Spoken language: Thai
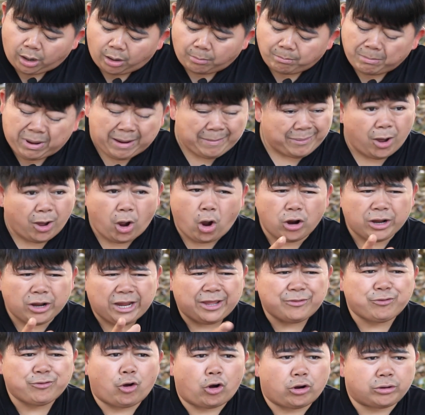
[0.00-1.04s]
แบบละอองเก
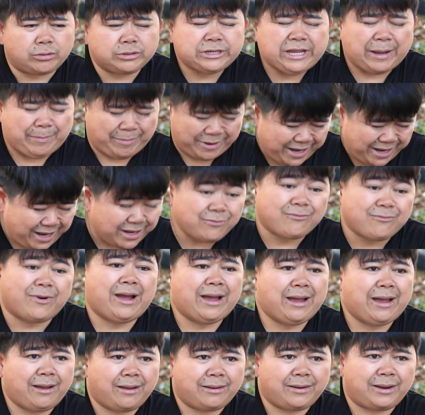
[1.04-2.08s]
สรเก็บได้นานกว่า
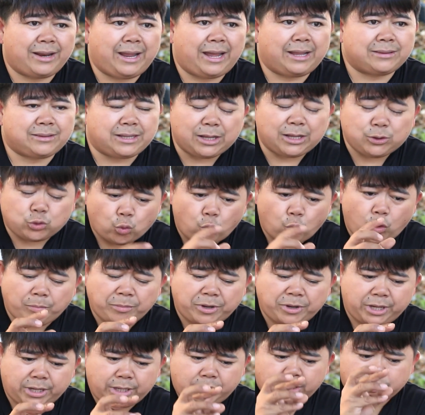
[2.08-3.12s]
นะถ้าตัว
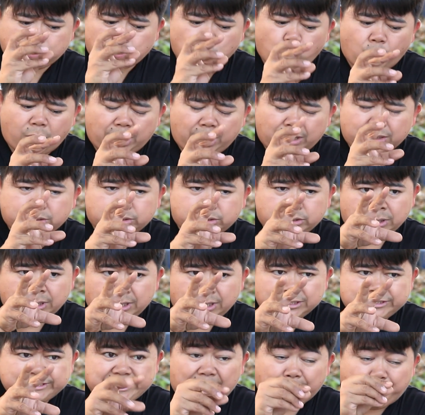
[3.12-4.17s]
มีตัว
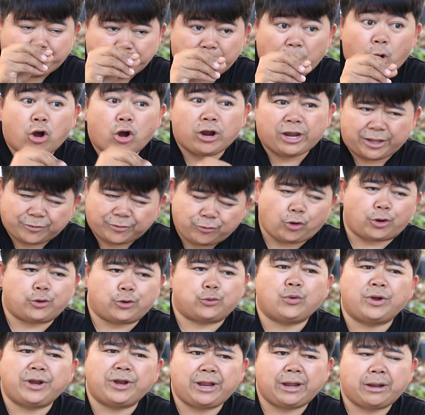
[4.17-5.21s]
จับละอองเกสรด้
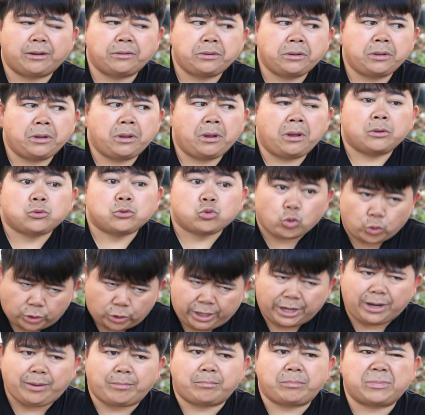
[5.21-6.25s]
วยเนี่ยตัวนั้น
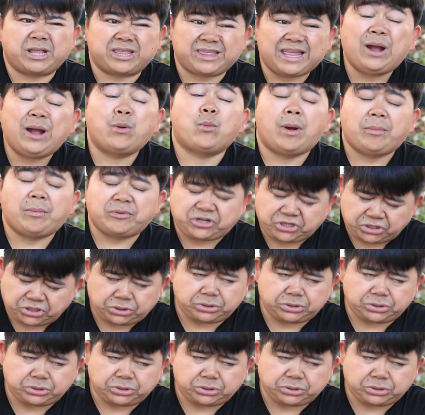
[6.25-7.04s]
อ่ะมันสร้างความชื้